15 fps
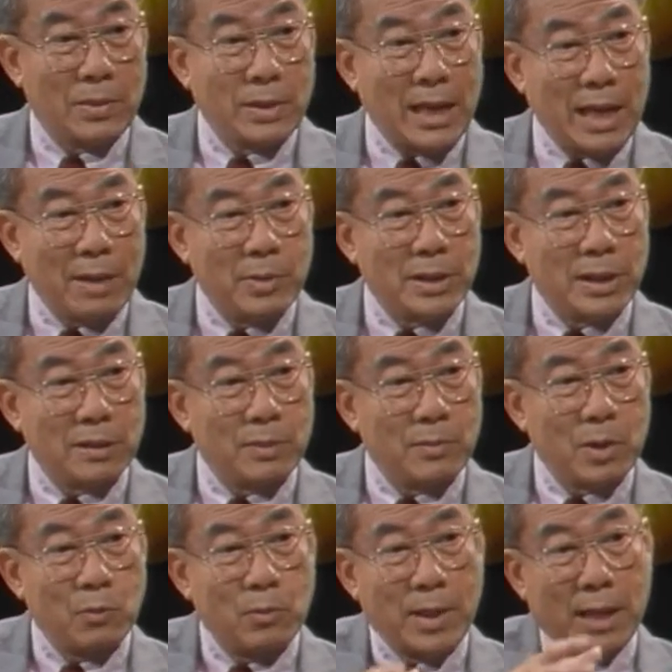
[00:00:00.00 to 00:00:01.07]
ได้มาจากสำนั
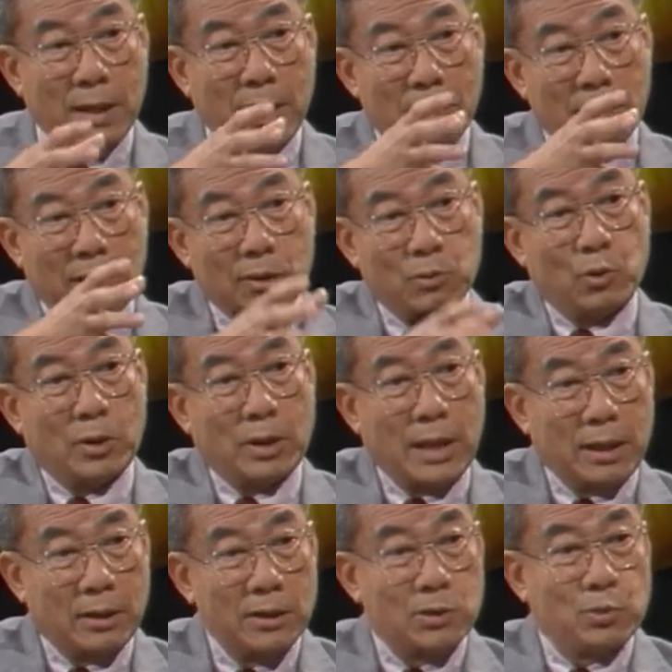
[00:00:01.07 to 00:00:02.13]
กงบประมาณได้จากกระทรวงคลั
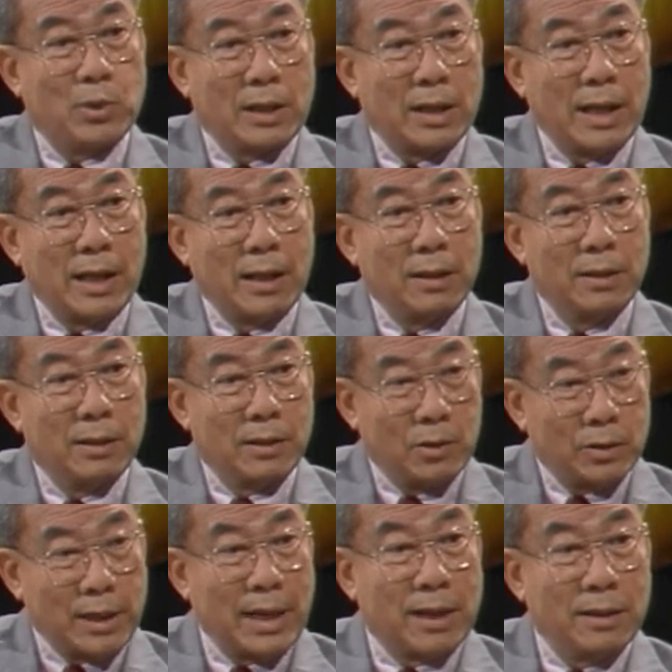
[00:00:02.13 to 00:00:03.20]
งที่ส่วนกลางก็
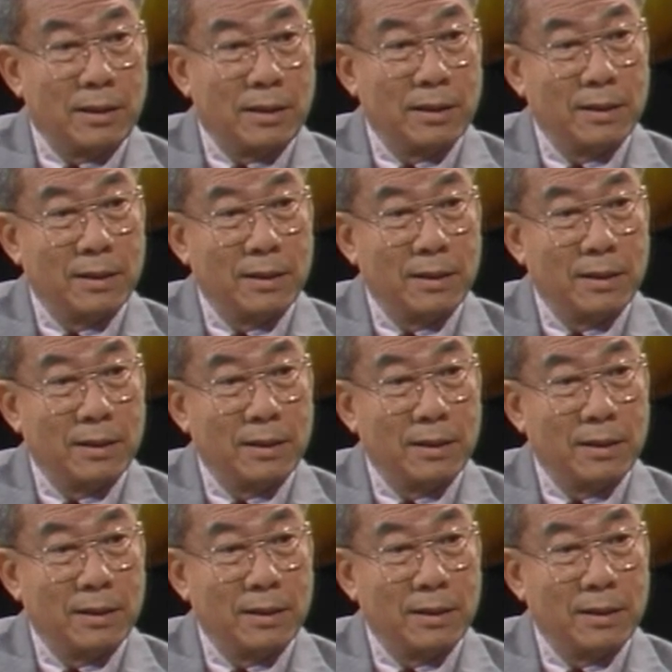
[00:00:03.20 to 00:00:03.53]
แท่งหนึ่ง